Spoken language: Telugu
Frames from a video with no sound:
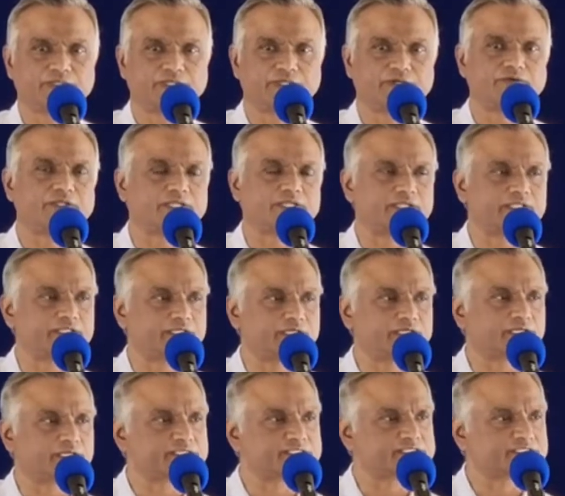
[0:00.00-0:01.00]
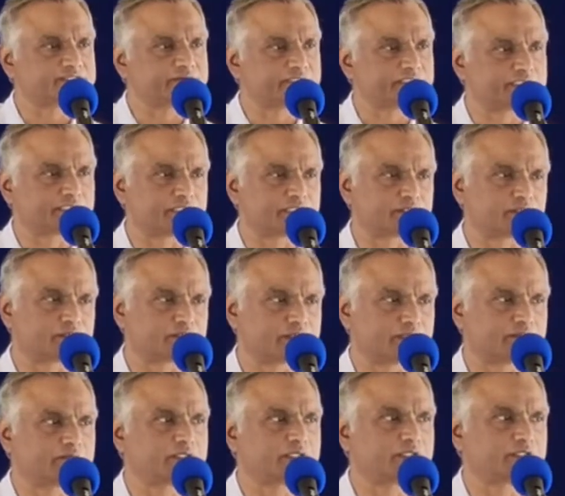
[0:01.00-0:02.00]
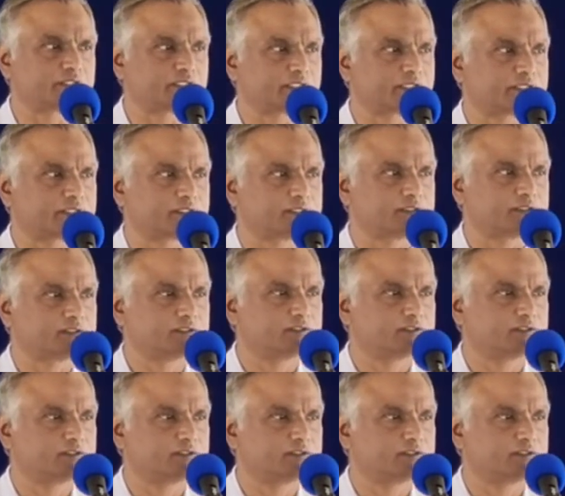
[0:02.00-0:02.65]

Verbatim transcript: దేవుడు అనేది క్రైస్తవేతరులు కూడా వాడతారు